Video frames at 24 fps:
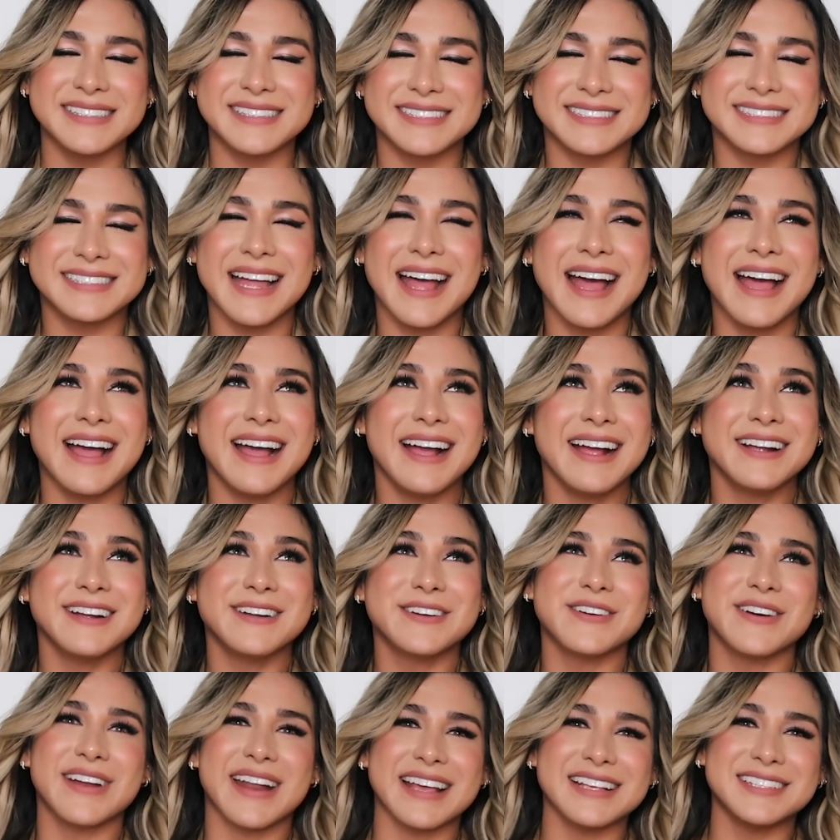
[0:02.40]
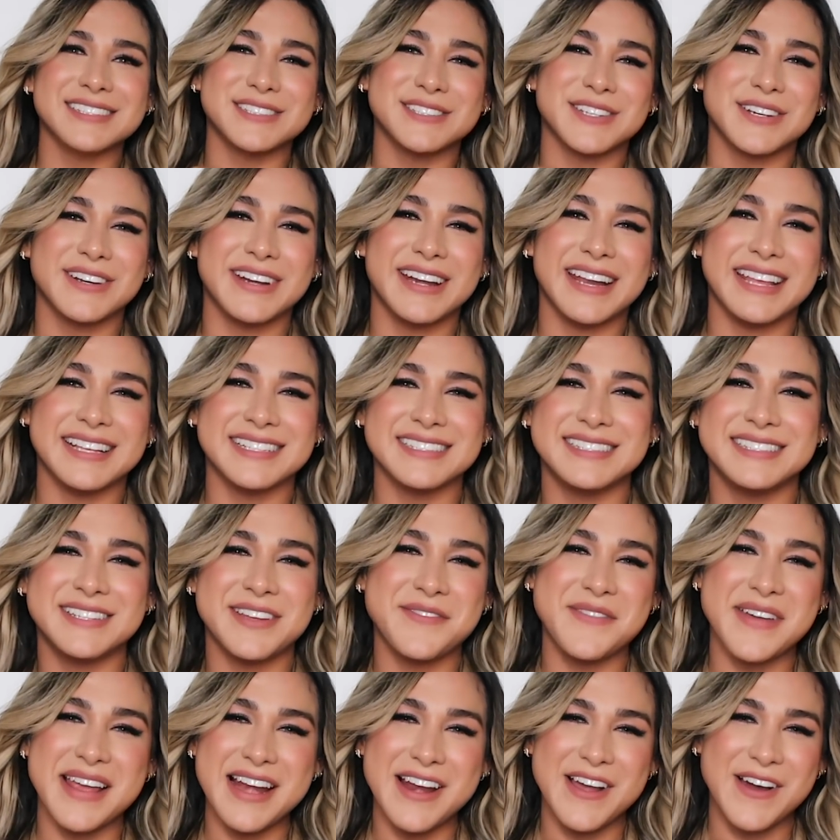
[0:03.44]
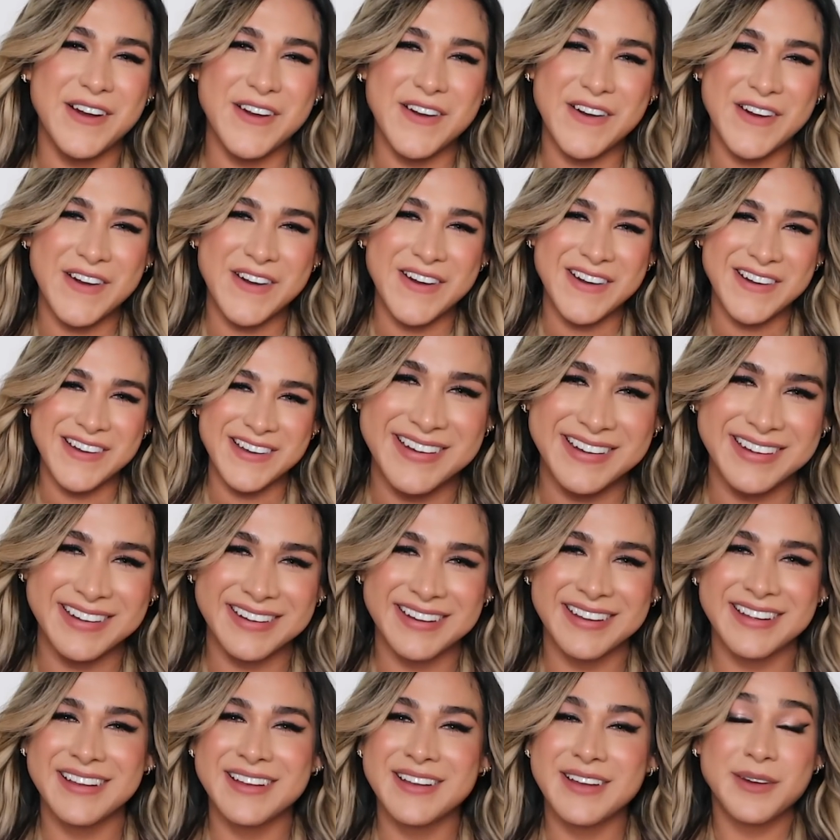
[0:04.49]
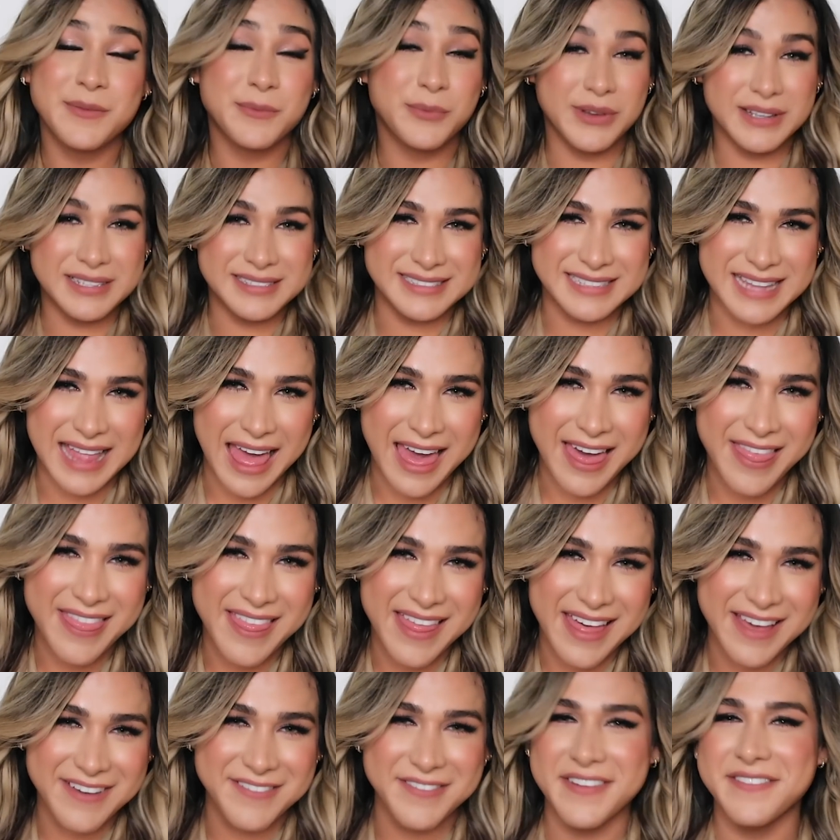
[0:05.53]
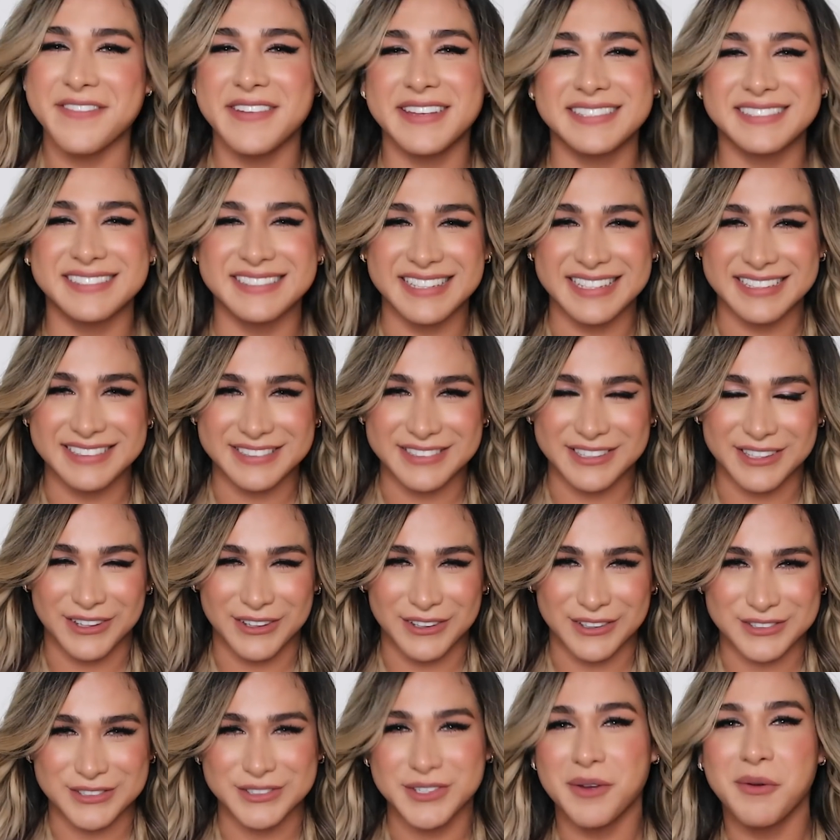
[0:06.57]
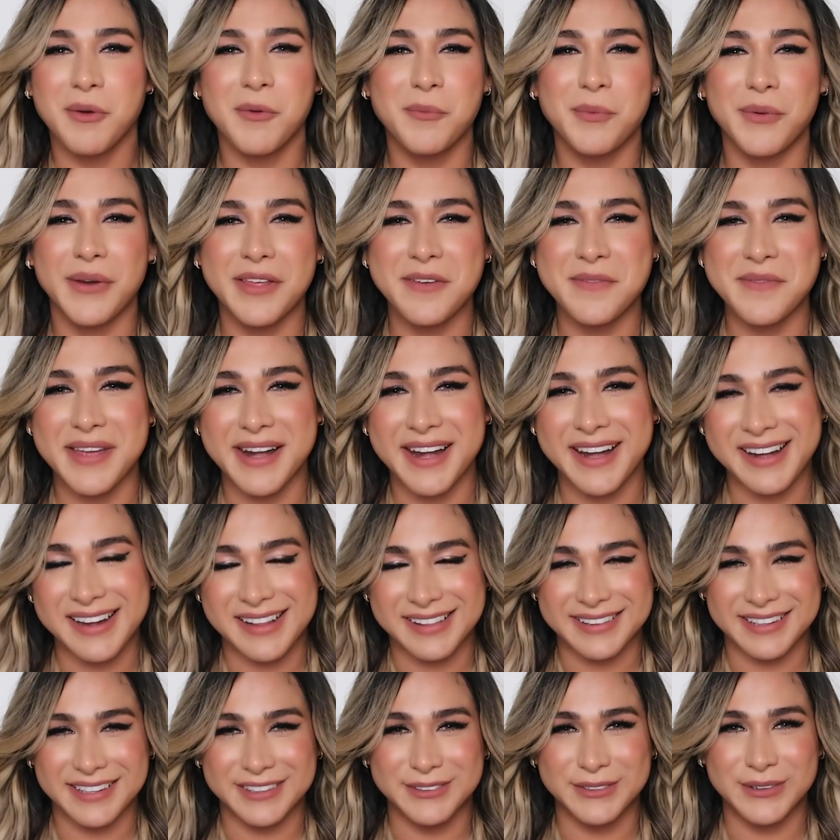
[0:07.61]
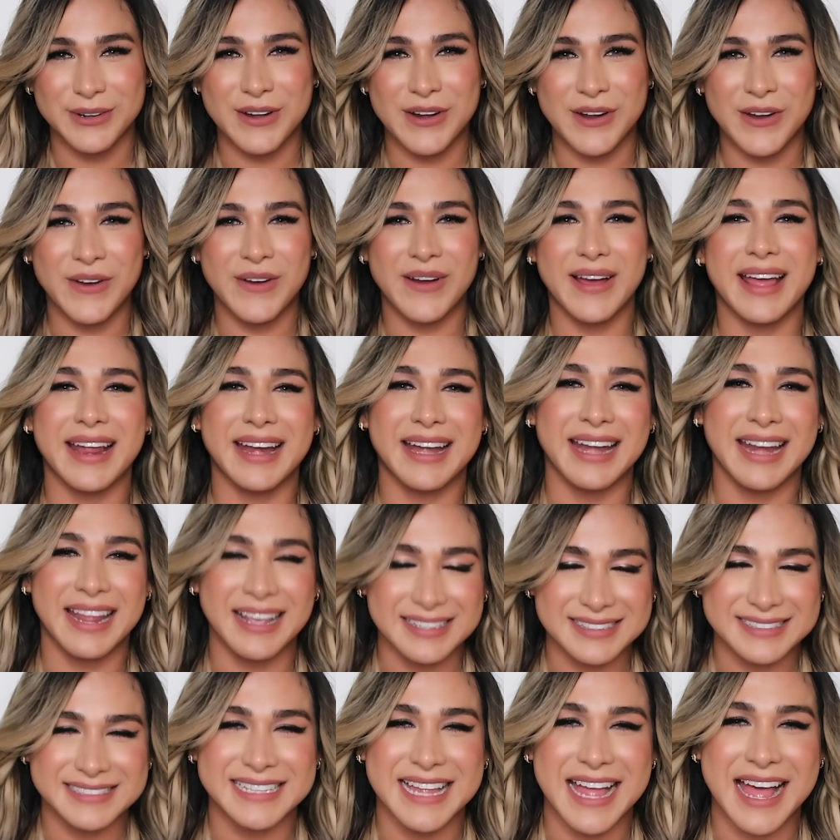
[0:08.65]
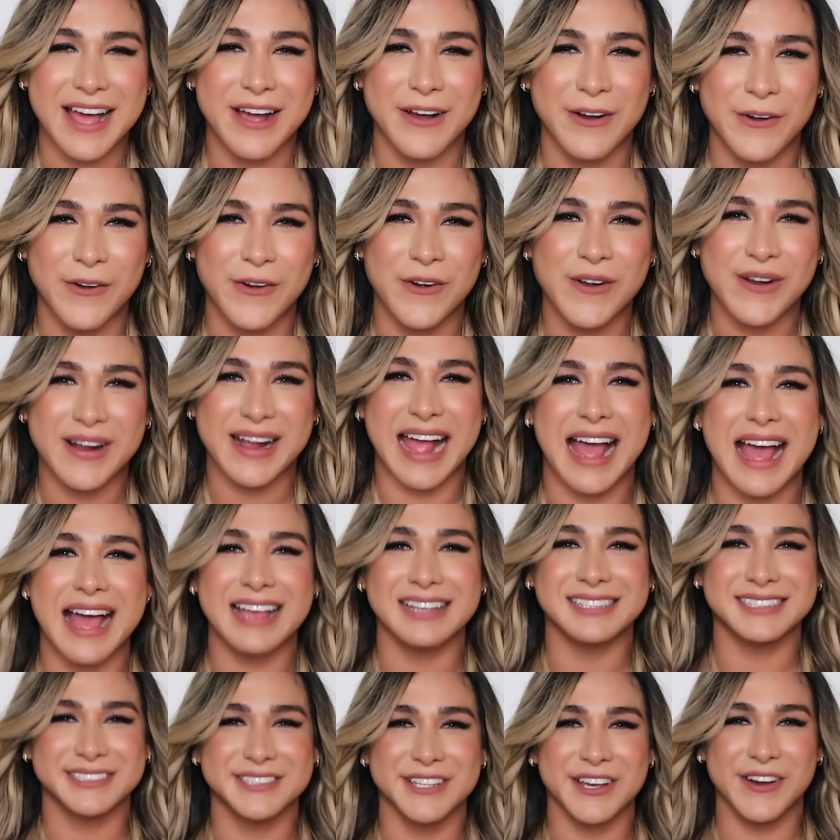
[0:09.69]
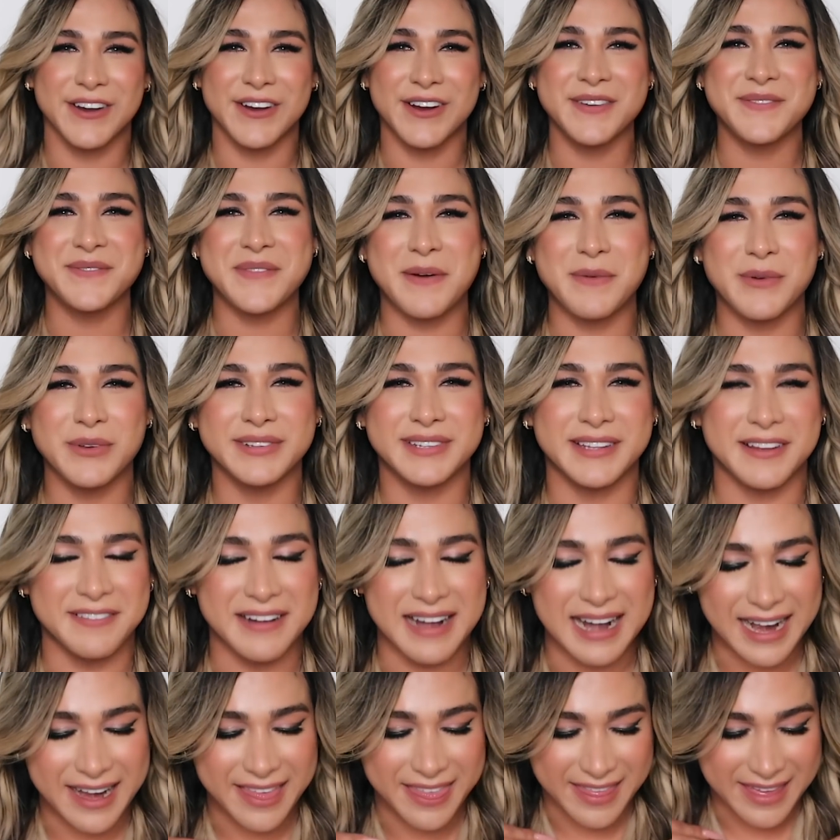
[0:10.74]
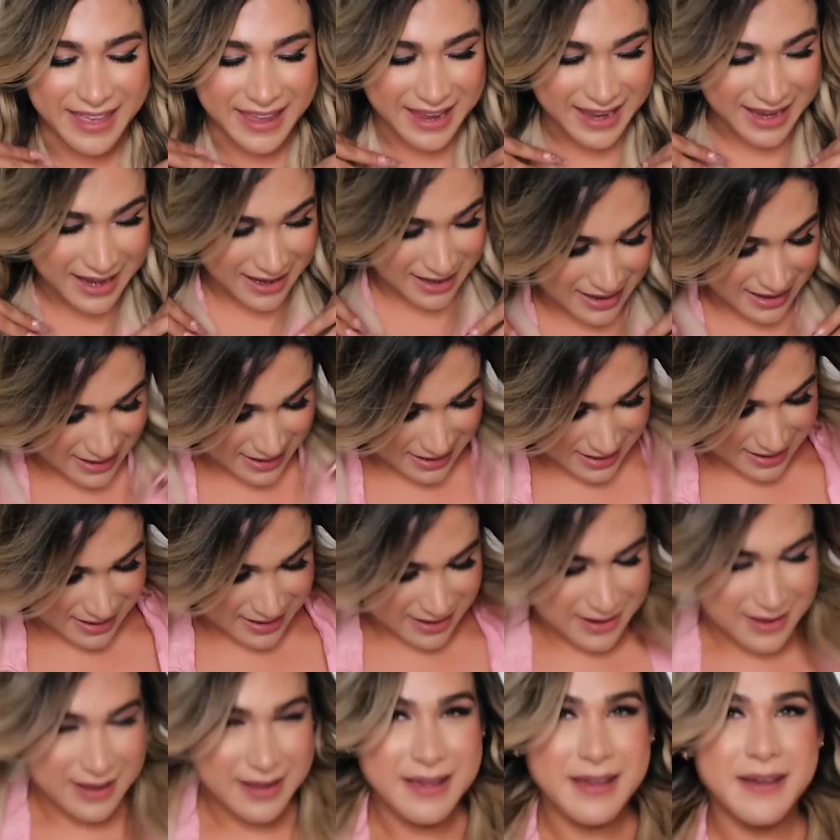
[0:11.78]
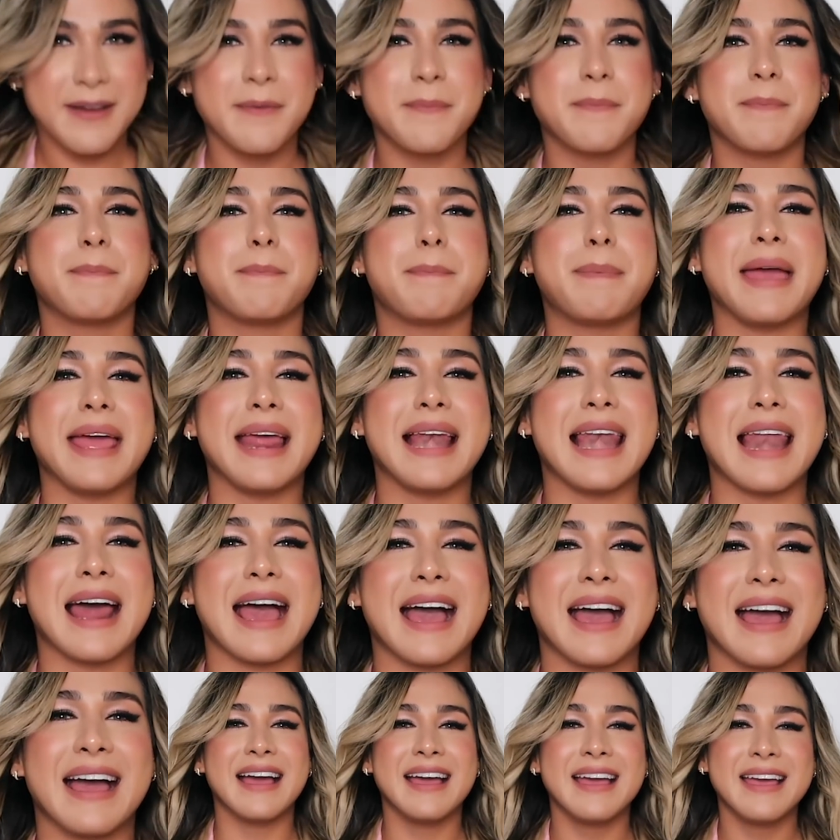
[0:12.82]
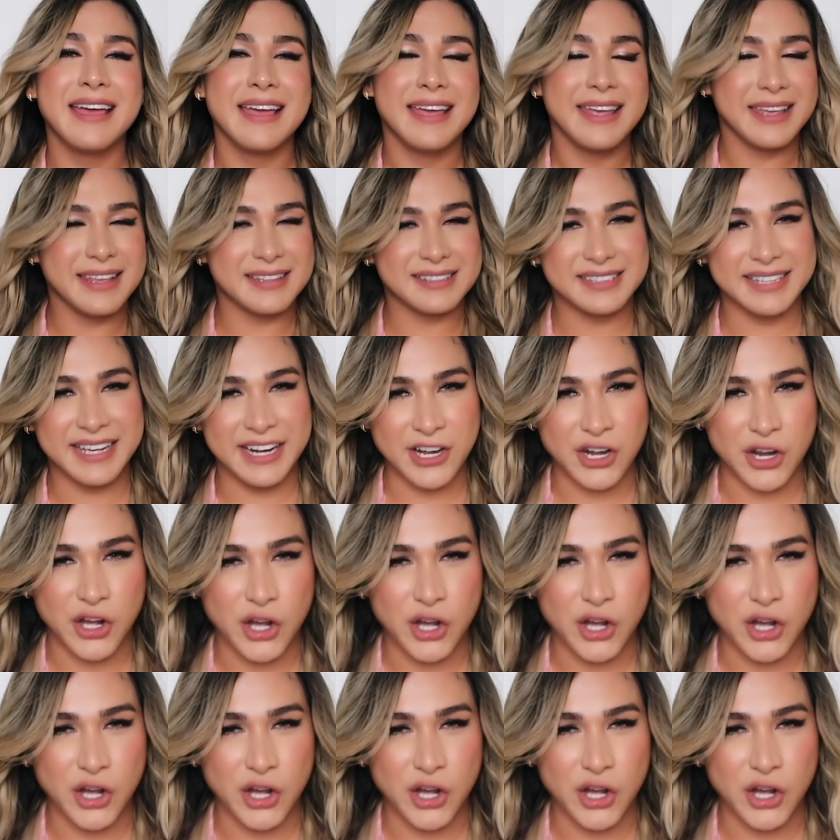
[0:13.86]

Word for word: están, corazones de melón? Pues nada, bebecitos, como pueden ver en el título, en esta ocasión vamos a hablar de pela. Y es que